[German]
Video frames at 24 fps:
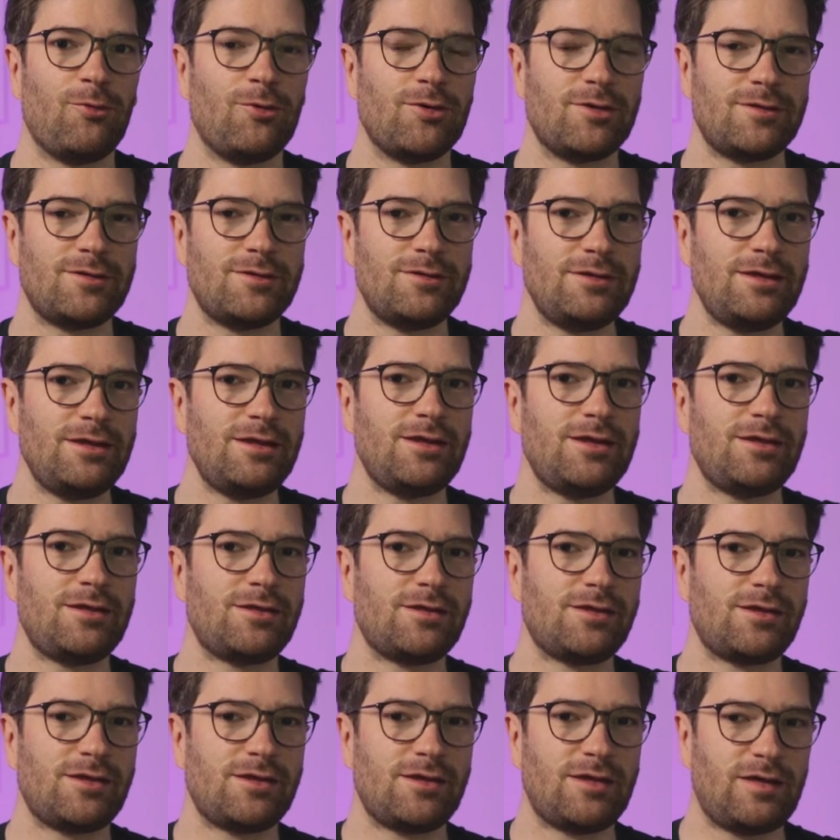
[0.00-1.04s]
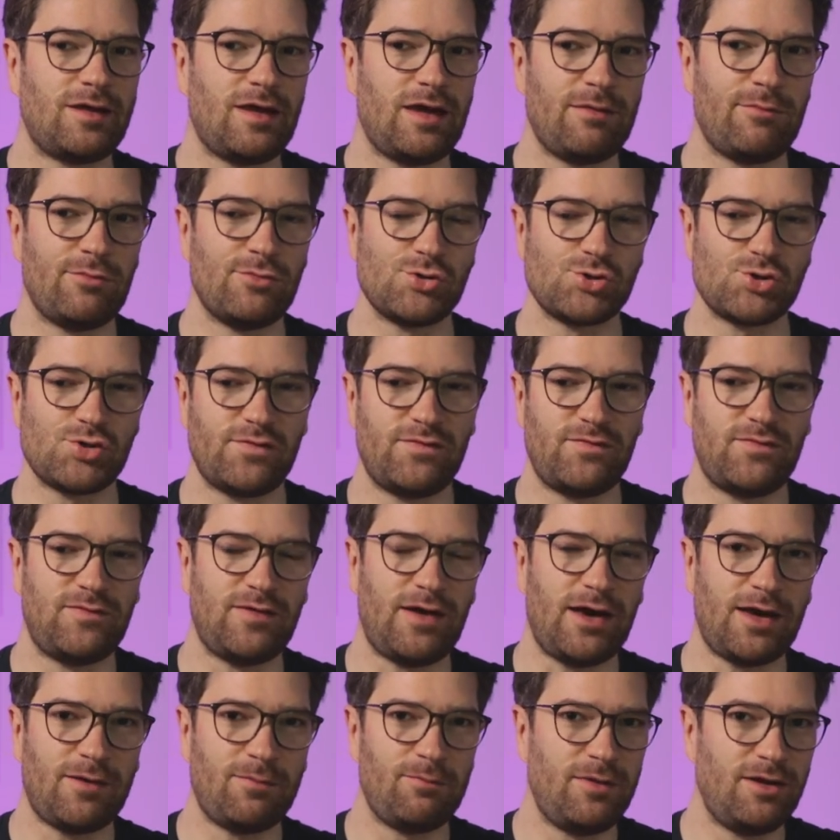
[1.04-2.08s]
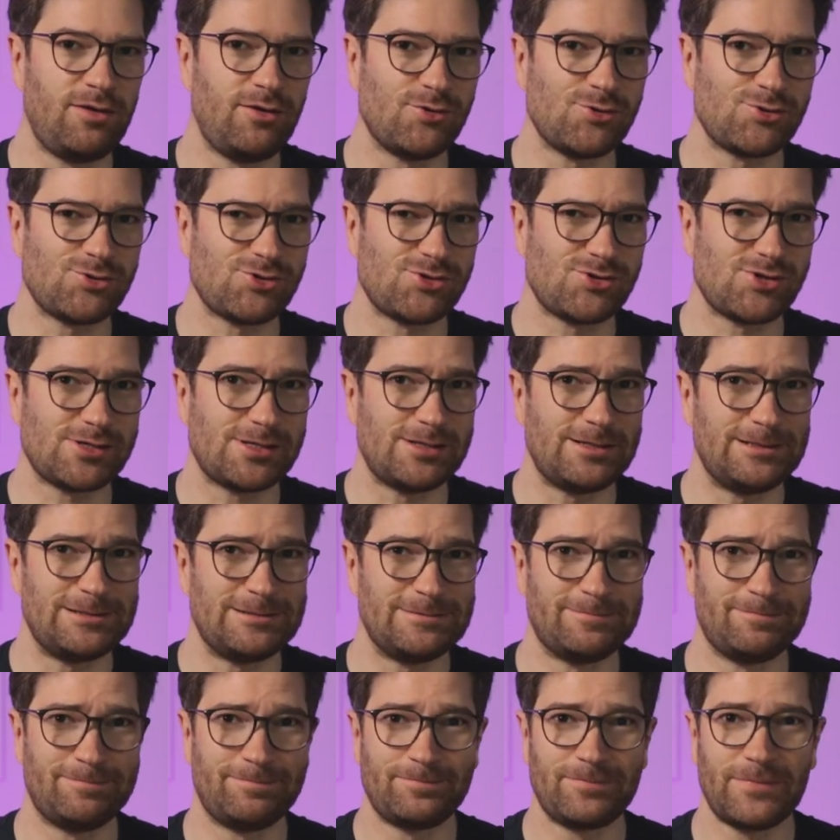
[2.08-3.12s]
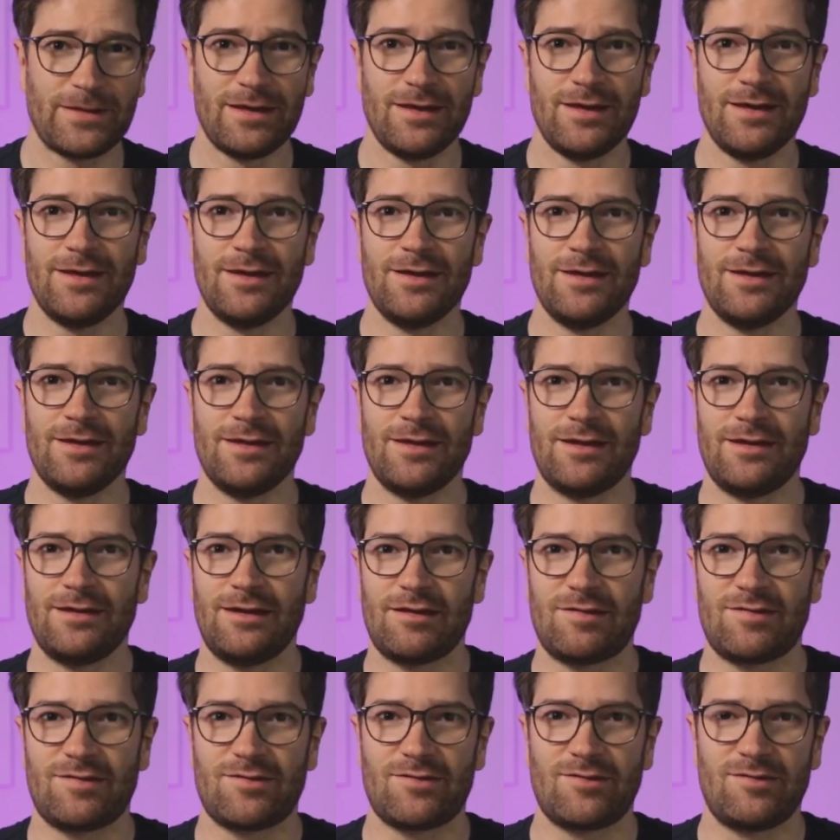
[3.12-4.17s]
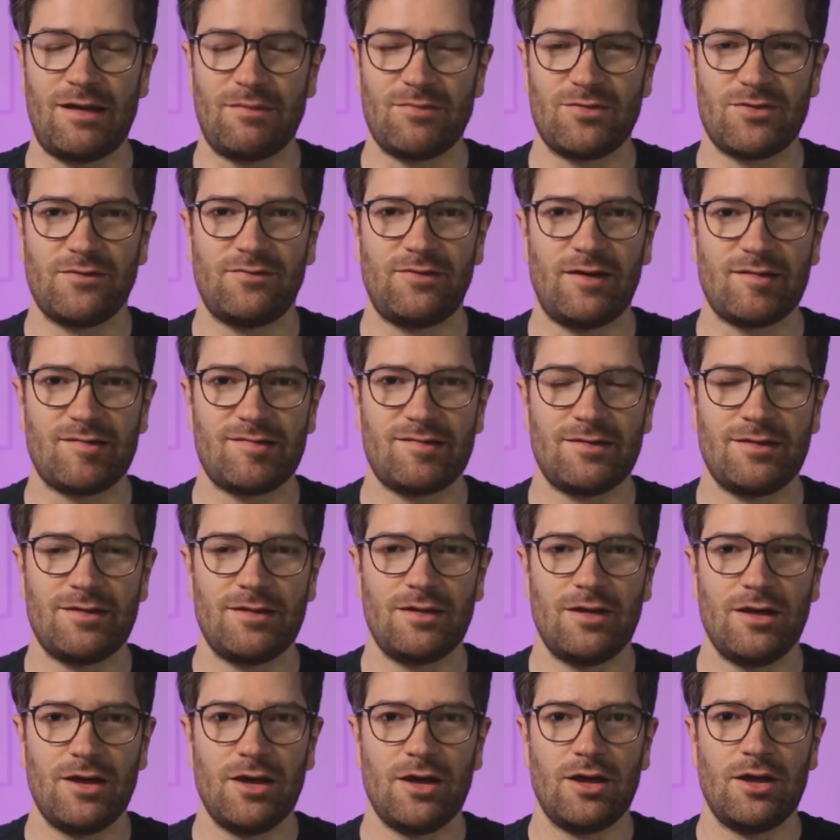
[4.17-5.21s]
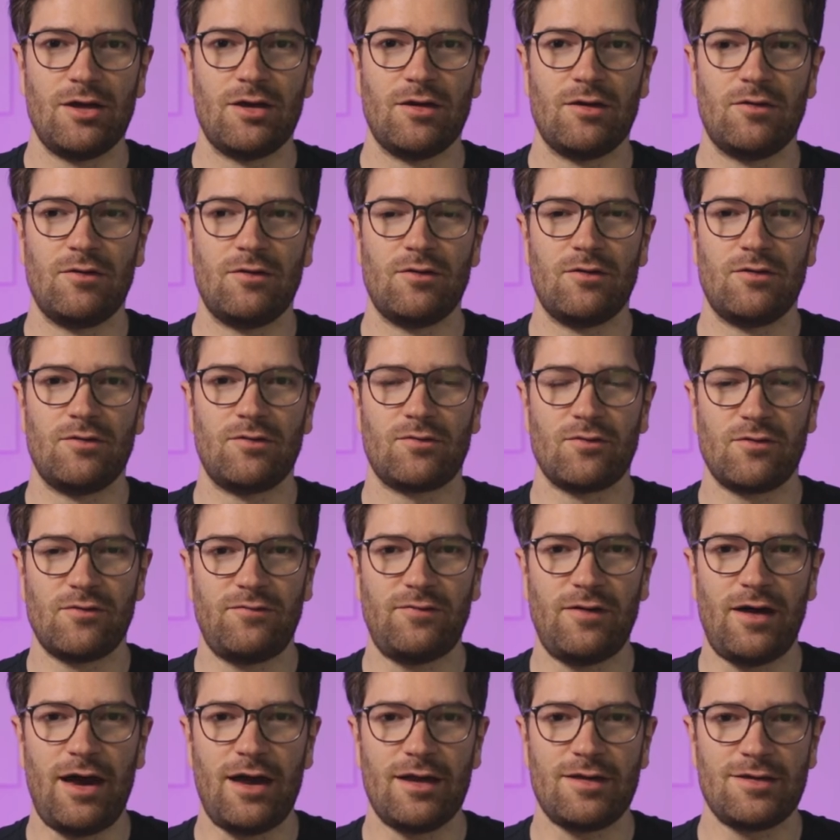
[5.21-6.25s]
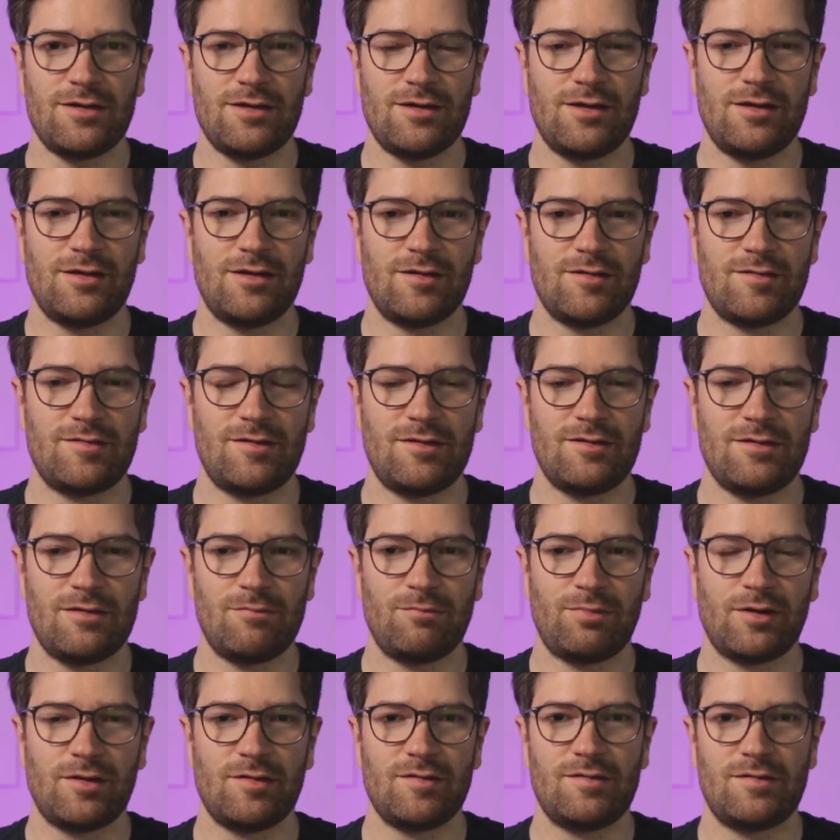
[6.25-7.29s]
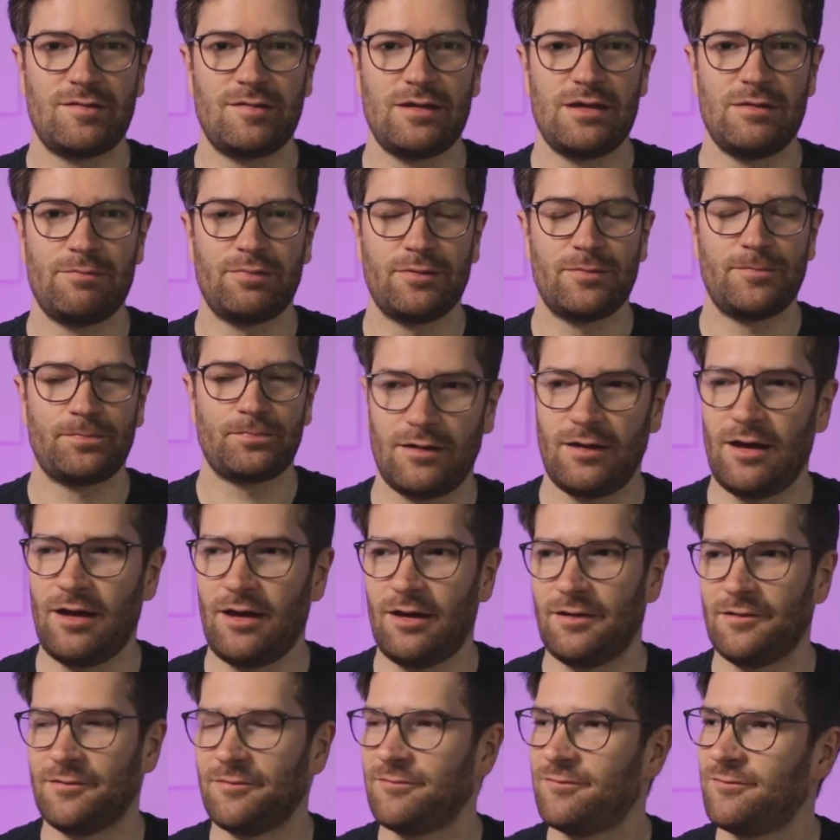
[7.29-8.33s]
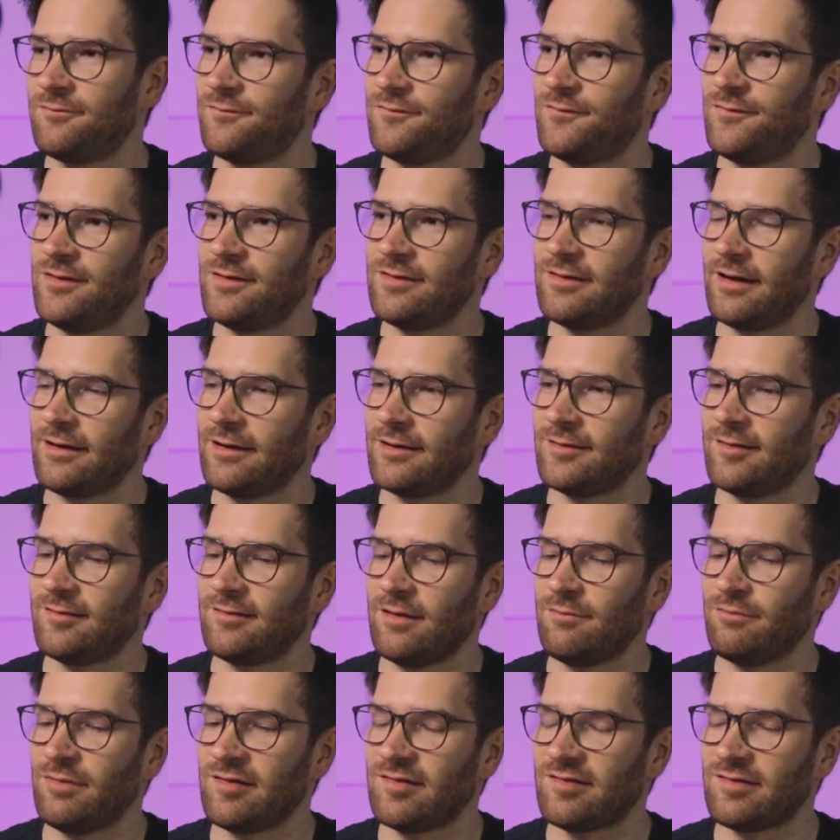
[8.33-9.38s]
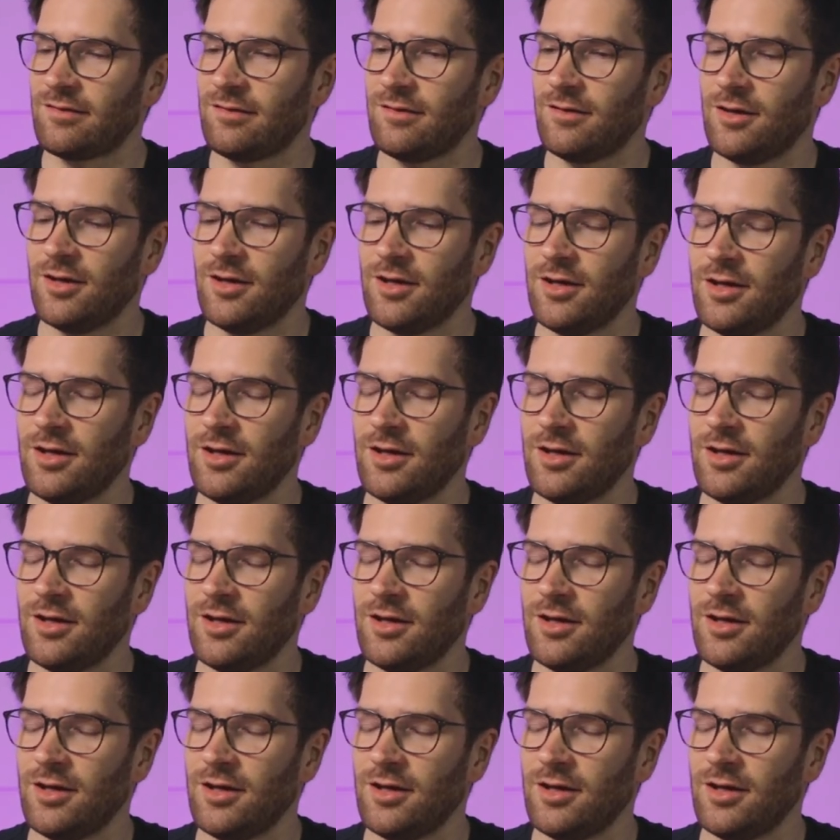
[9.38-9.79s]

und nicht chemisch, fachmännisch ähm, jetzt zusammenzufassen, Sulfate sind im Prinzip, ja, wie sage ich das am besten?